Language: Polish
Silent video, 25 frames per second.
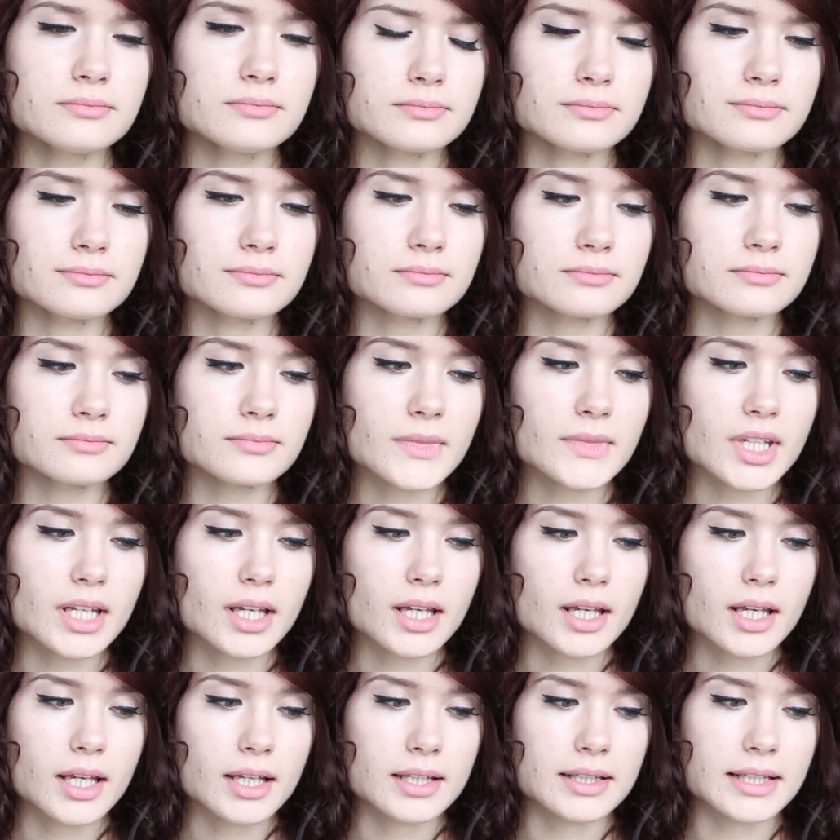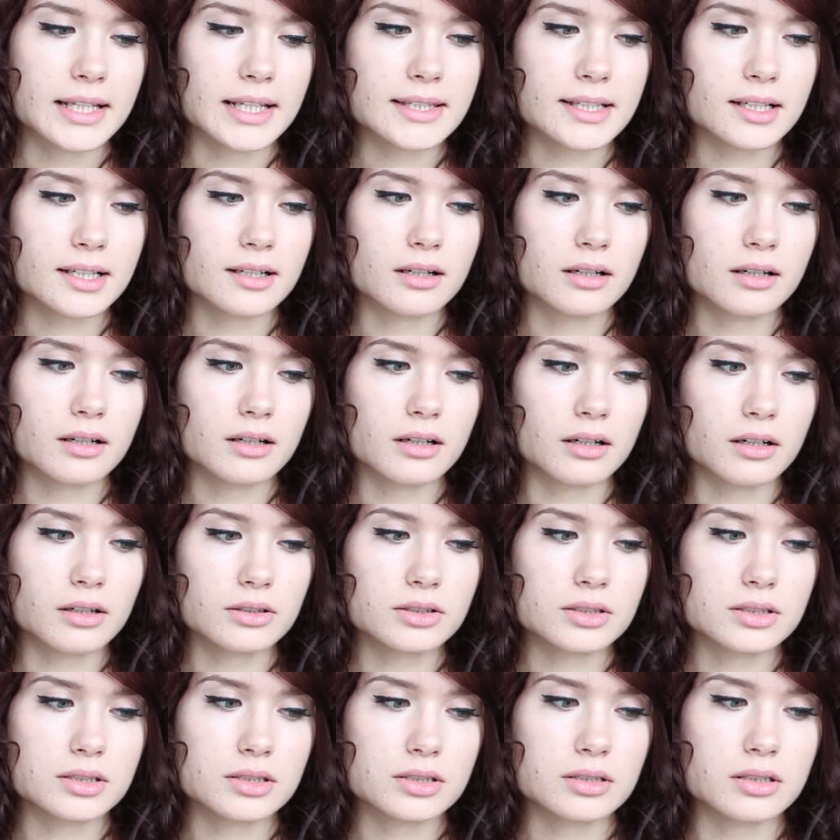Mm. Dlatego
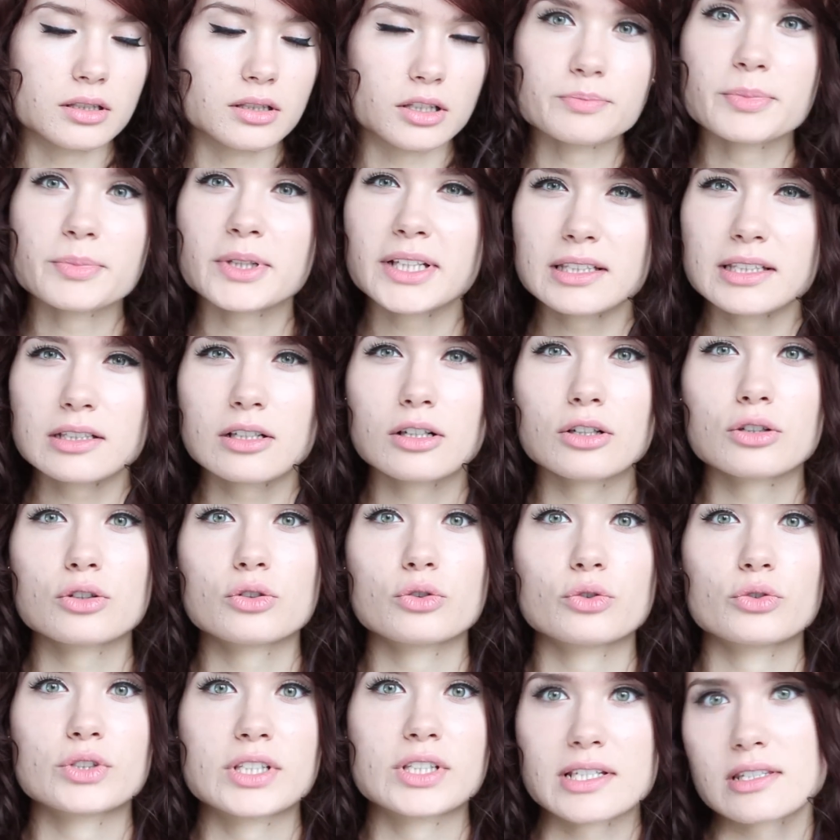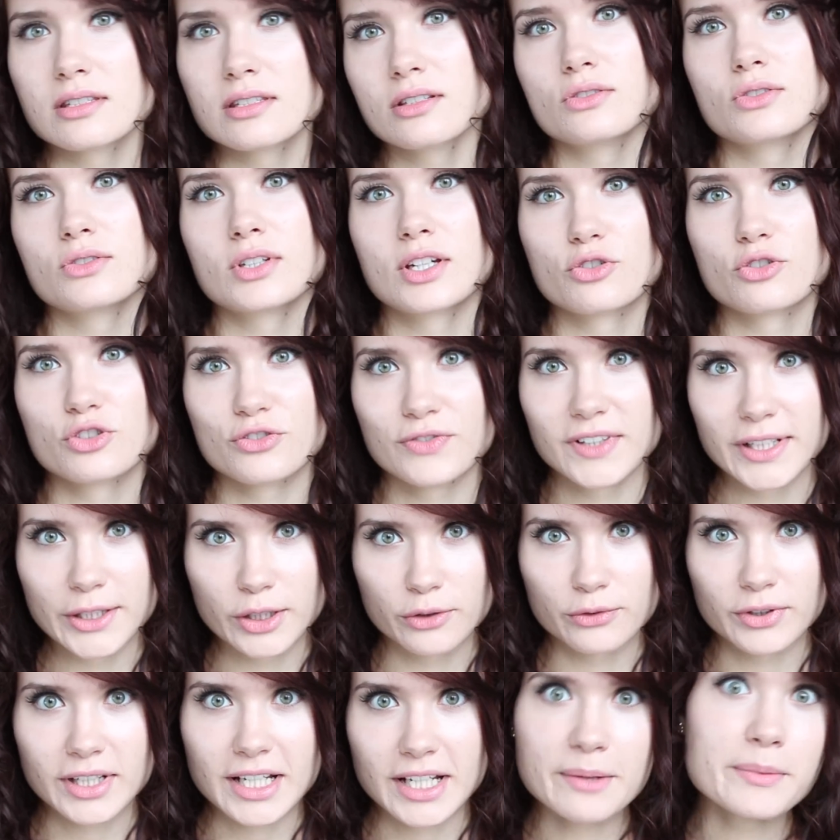od, od ponad roku nie stosuję już
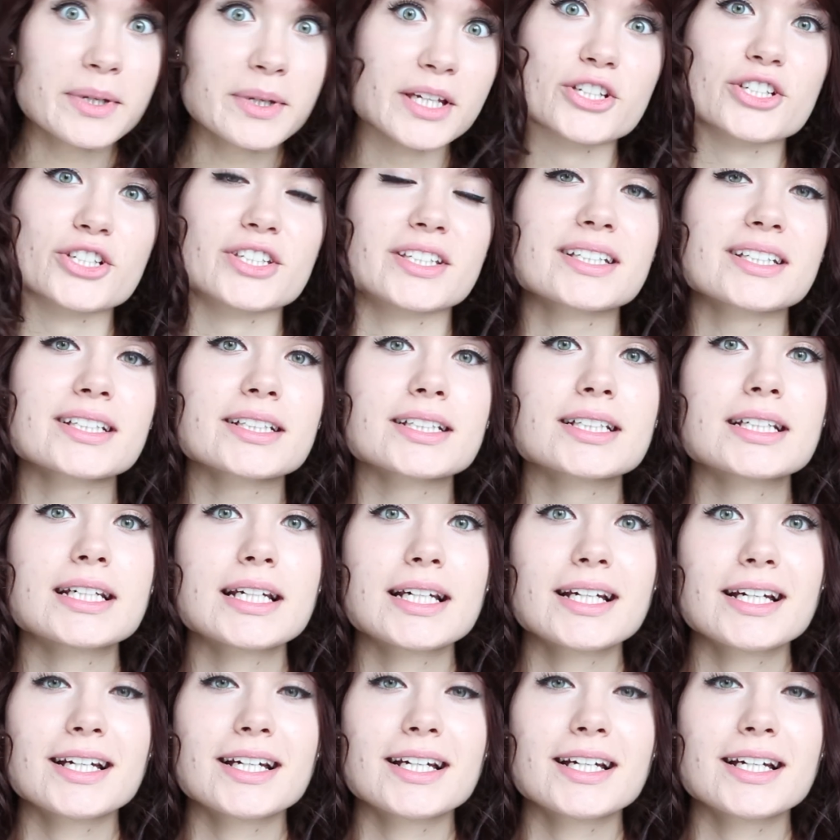filtrów chemicznych